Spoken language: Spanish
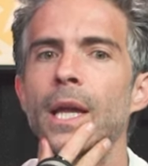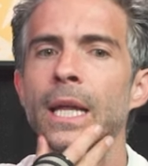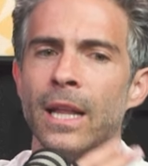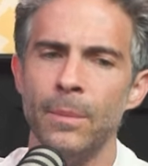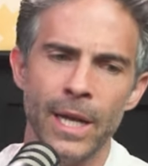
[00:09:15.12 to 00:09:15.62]

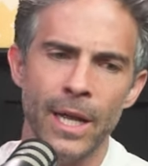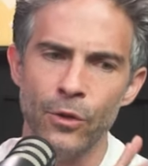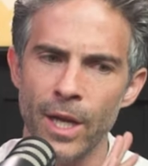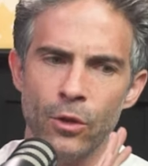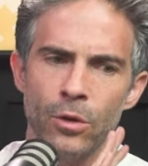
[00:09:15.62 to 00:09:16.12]
Y
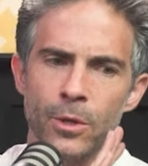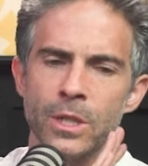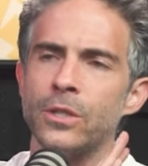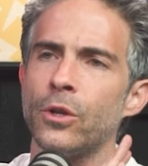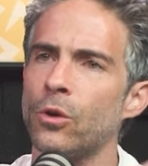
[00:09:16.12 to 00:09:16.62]
terminando ya todo el
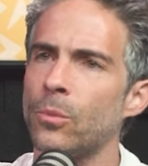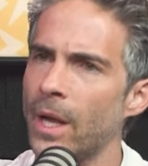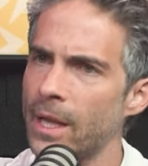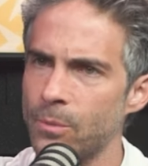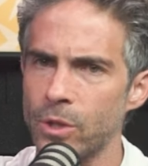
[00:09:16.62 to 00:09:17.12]
proceso de
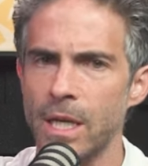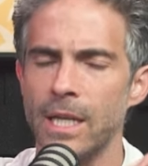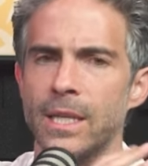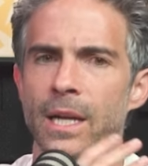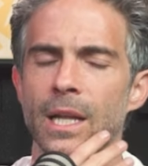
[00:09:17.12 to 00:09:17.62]
Tomal, después de
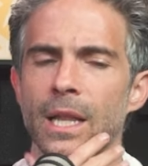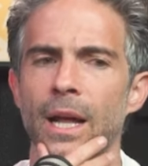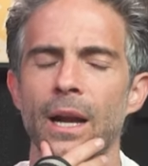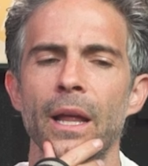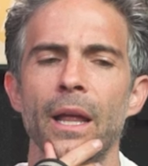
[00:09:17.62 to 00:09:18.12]
lanzarla y
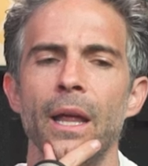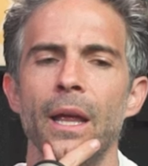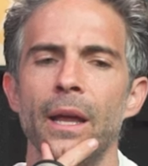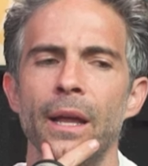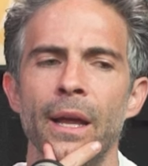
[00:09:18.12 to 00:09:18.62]
tal,
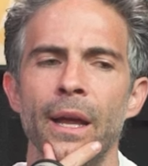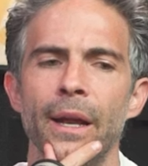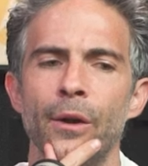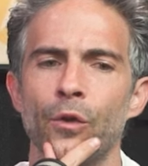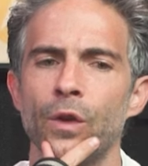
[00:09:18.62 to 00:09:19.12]

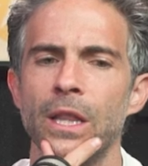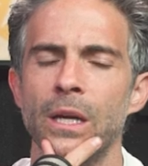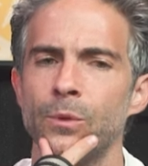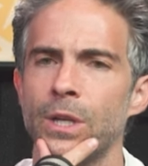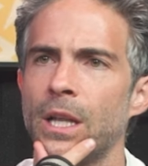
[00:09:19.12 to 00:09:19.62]
eh, nos
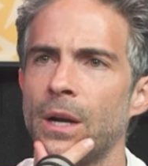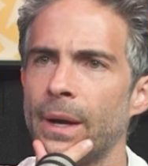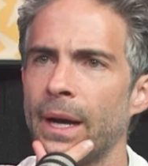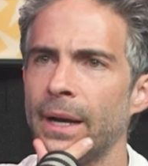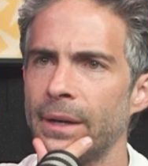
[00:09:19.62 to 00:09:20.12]
sentamos a
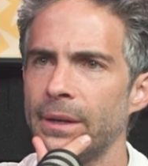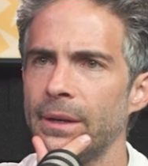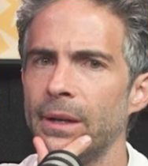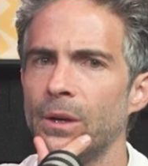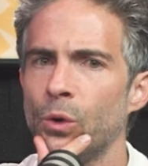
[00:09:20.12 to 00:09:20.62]
trabajar
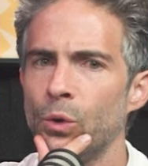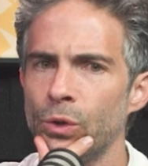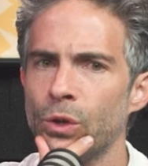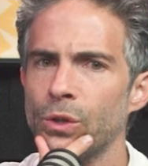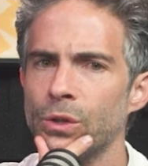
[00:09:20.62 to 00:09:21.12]

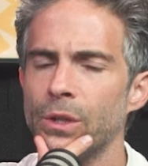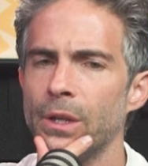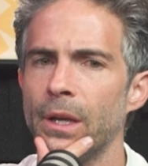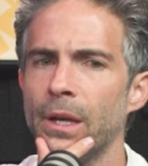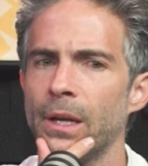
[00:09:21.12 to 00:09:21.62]
juntos
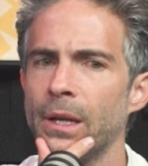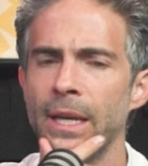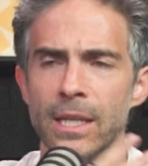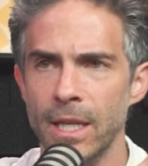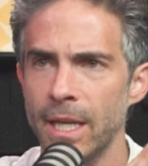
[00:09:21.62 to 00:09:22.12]

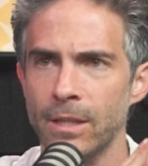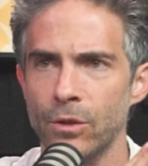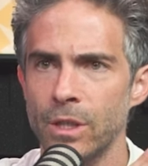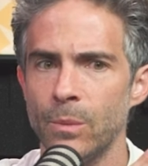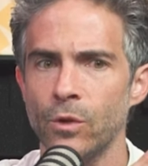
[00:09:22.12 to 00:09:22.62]
15 días
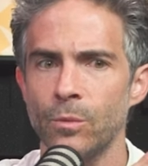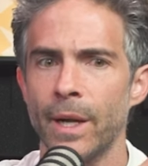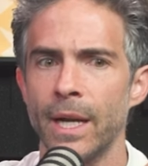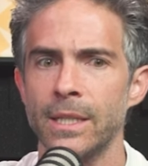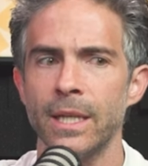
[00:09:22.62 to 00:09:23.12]
nos dimos
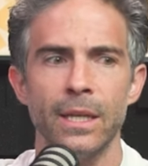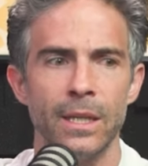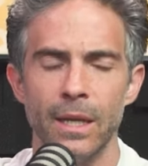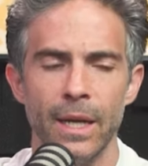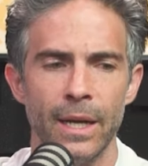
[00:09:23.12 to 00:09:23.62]
para hacer
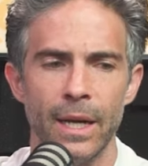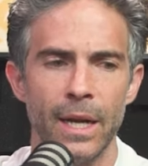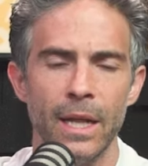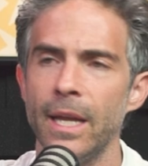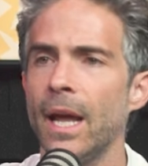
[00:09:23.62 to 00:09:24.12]

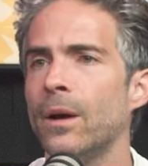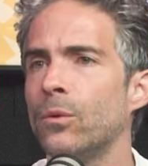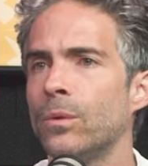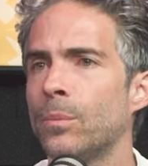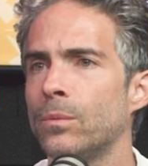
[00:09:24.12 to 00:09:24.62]
en el día
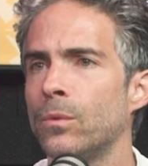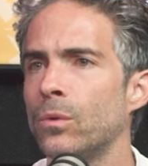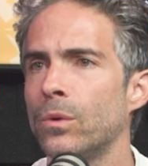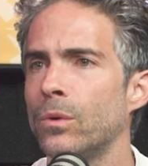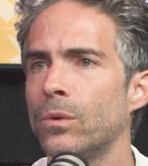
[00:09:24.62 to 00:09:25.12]

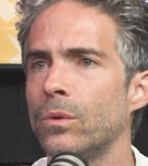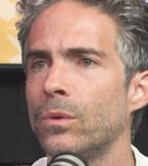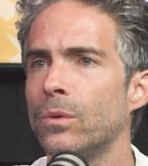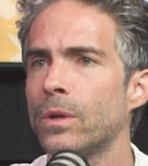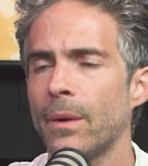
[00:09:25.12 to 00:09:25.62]

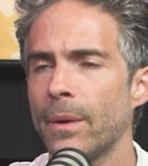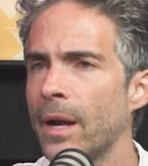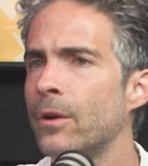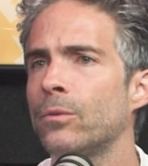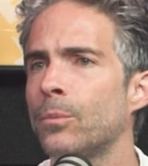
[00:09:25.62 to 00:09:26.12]
un,
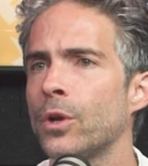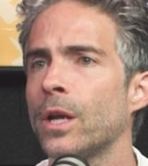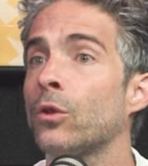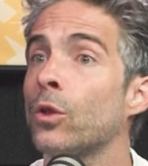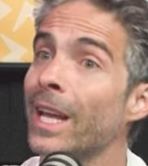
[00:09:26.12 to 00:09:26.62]
trabajar en un
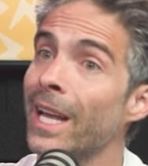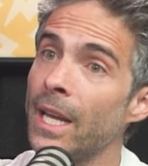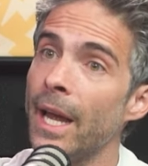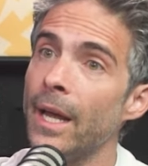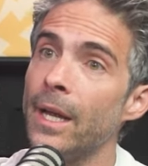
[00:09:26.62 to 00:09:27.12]
proyecto de
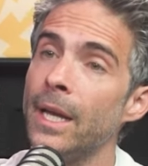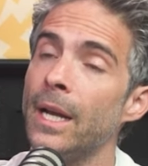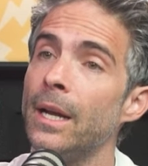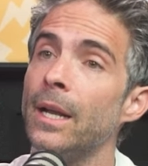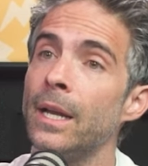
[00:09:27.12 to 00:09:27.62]
ella y,
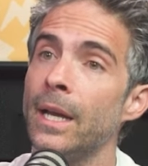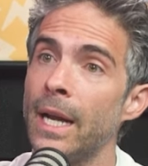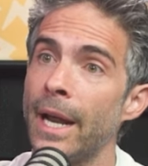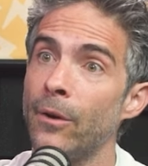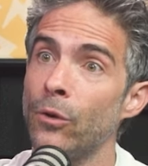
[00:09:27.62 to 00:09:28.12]

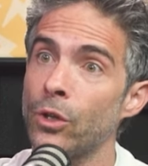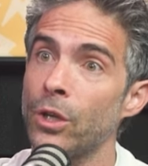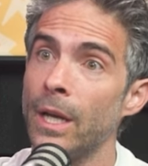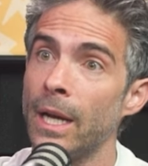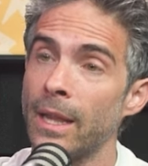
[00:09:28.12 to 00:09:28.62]
en, la
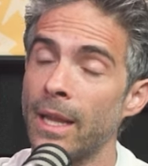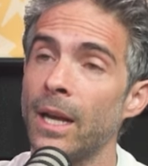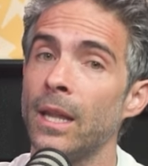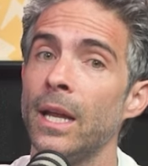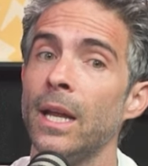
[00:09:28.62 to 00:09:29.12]
noche, en la
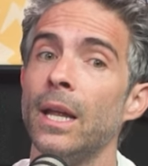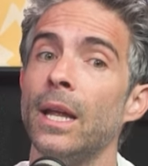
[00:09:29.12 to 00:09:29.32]
tarde,